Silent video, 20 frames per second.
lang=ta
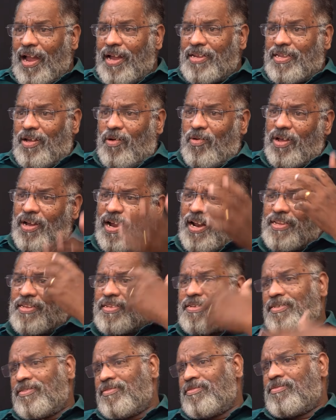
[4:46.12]
அது எவ்வளோ
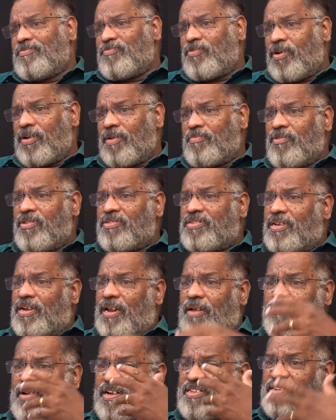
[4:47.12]
காலத்துக்கு இவன் போடுற
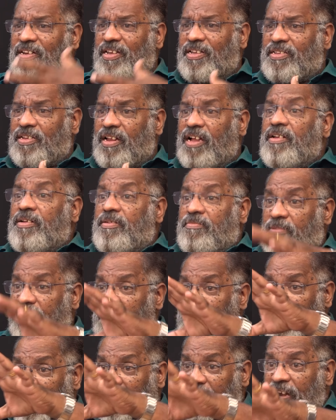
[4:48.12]
மியூசிக்லாம் மனசில் நிற்குது
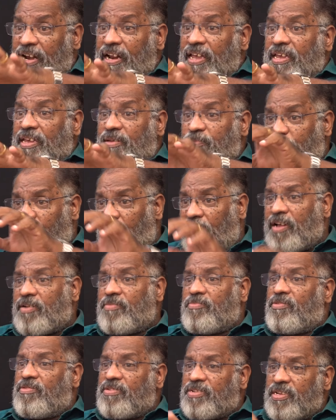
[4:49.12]
பட் அன்னைக்கு
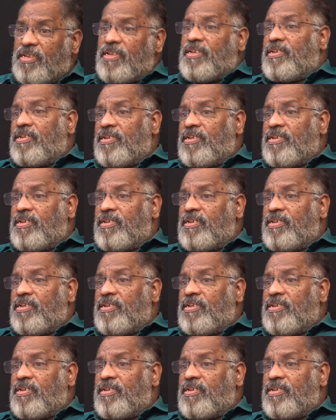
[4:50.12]
பார்க்கும்போது